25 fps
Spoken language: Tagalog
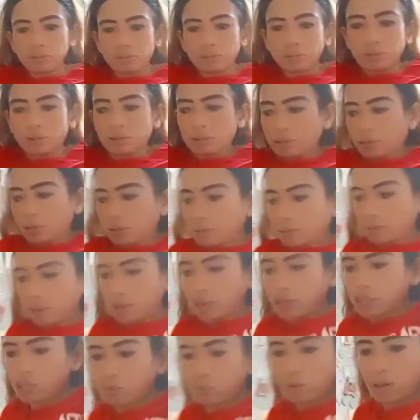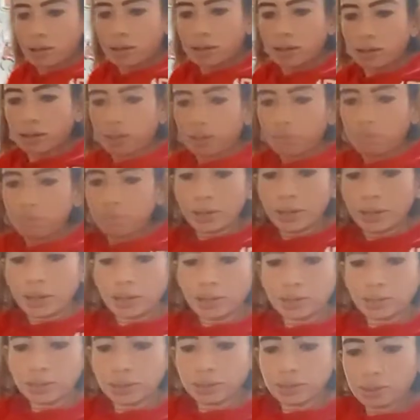Yes mga kakembet.
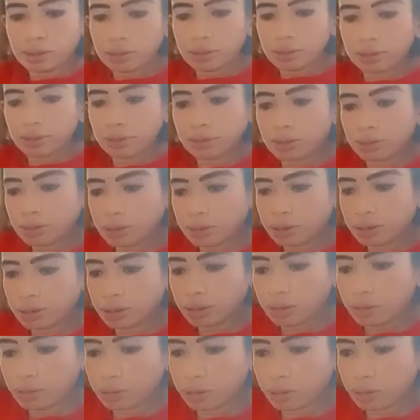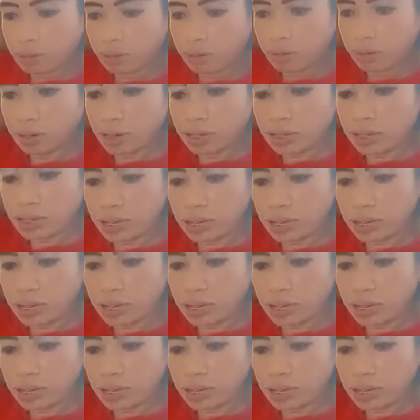So let's gonna